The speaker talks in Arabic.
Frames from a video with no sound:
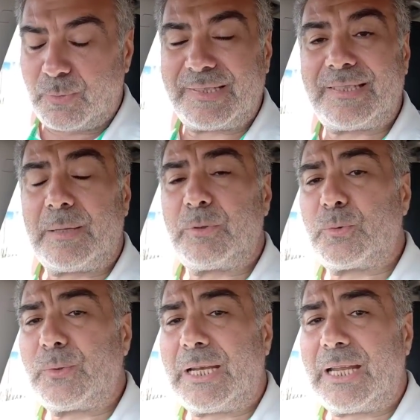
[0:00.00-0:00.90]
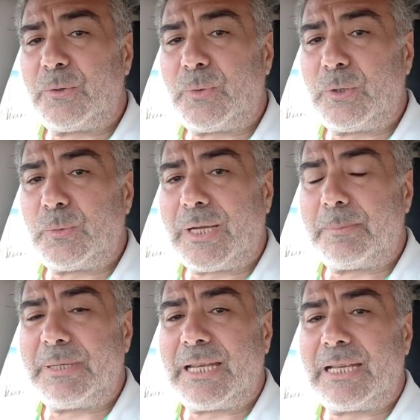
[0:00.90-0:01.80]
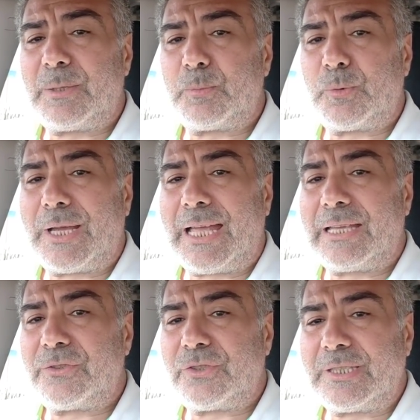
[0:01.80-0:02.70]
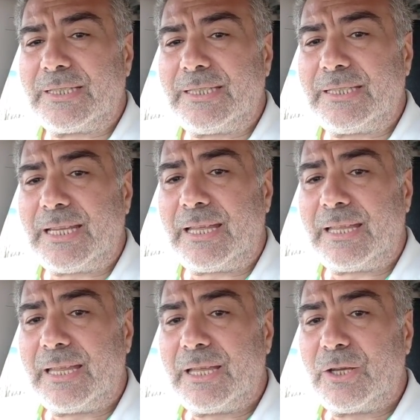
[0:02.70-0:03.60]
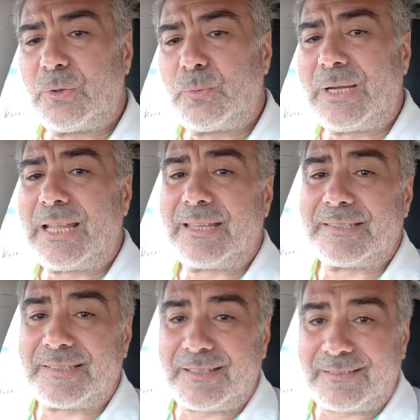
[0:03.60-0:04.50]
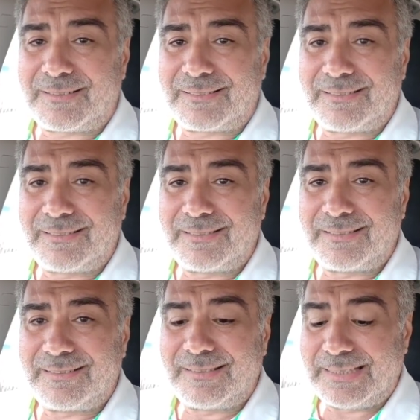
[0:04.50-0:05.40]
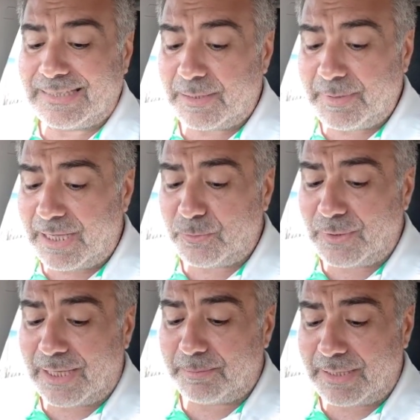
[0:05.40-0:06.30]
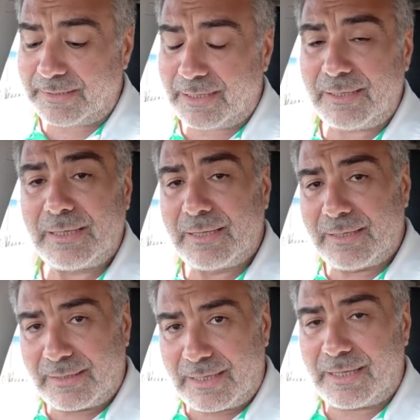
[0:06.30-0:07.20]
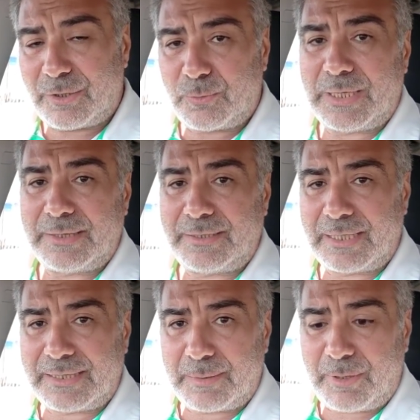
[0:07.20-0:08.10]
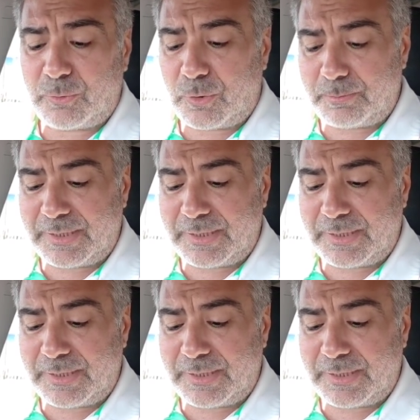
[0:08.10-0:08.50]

والسابقون الأولون من المهاجرين والأنصار طيب هؤلاء ماذا قال والذين اتبعوهم